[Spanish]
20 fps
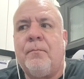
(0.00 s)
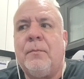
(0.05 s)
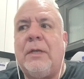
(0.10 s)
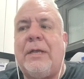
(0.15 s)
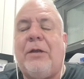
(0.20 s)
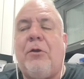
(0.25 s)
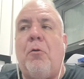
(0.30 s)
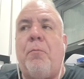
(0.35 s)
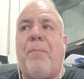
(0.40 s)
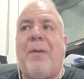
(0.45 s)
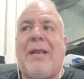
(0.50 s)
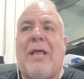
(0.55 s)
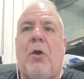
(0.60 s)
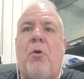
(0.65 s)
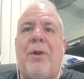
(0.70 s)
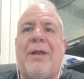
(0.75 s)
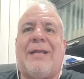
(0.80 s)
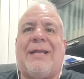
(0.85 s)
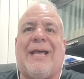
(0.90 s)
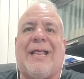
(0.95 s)
y los
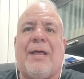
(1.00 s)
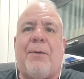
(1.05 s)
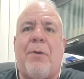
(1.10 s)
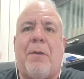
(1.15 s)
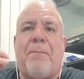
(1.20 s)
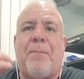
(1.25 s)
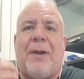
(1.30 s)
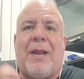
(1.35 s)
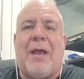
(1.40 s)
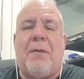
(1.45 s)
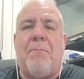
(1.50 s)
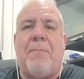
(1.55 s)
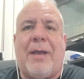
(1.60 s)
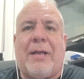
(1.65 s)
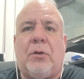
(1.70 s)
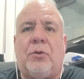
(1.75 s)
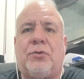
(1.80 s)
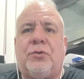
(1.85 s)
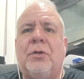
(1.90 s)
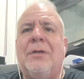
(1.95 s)
peleadores cada vez pelean
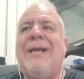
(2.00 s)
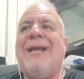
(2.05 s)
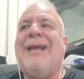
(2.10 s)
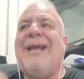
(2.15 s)
menos,